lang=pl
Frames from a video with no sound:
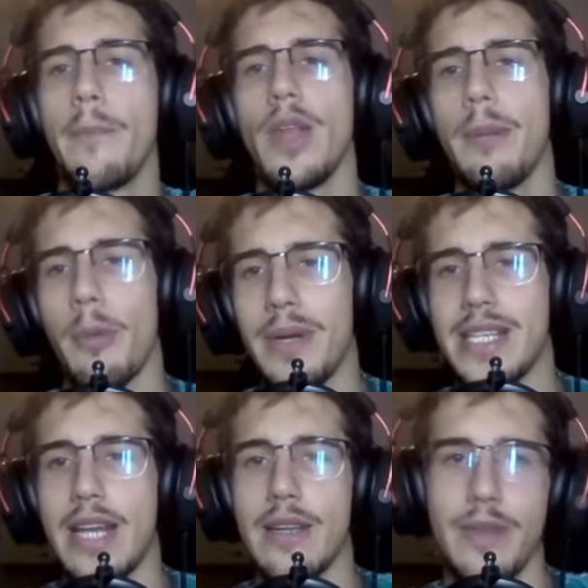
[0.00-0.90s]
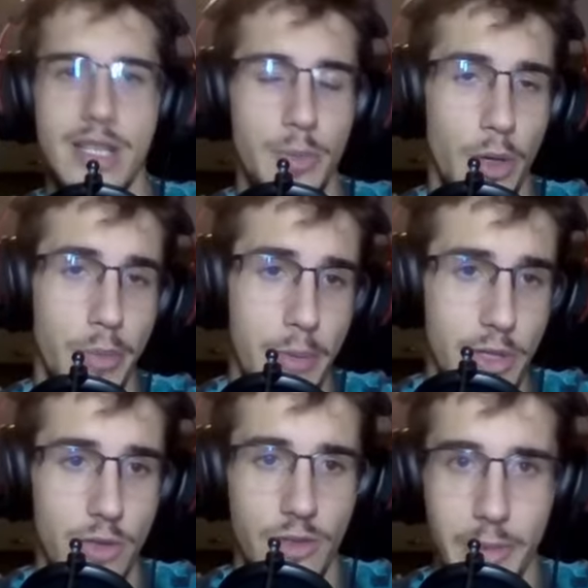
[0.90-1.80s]
No a po B4 nastąpiło po
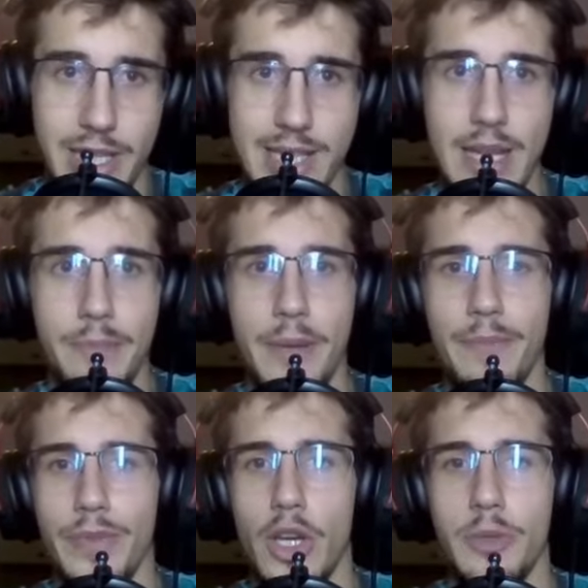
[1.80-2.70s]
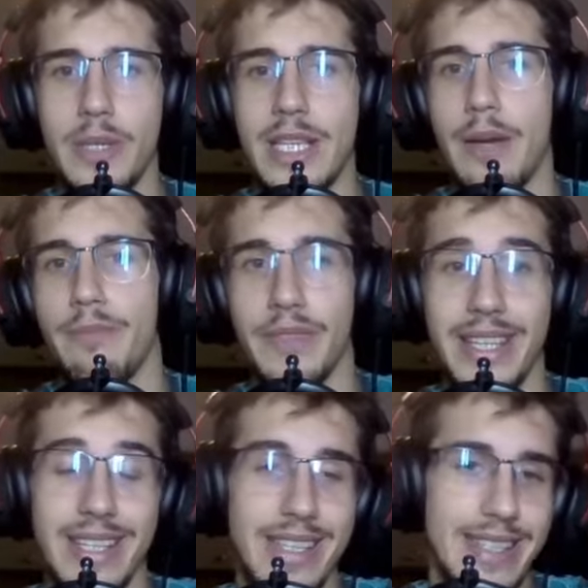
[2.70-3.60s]
prostu wybicie stępem, odbicie
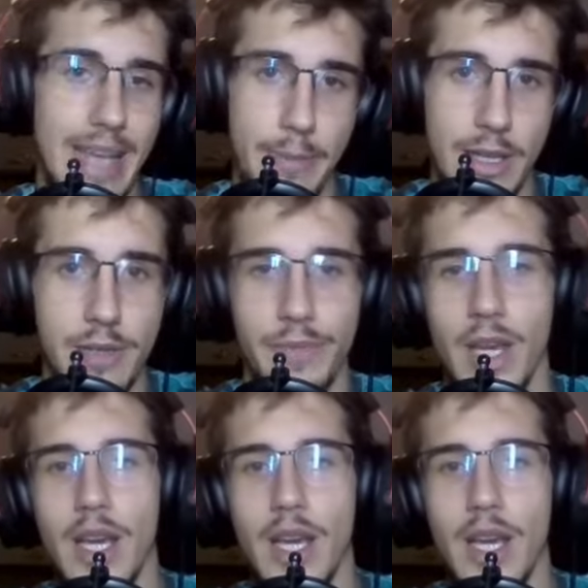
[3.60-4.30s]
i C5.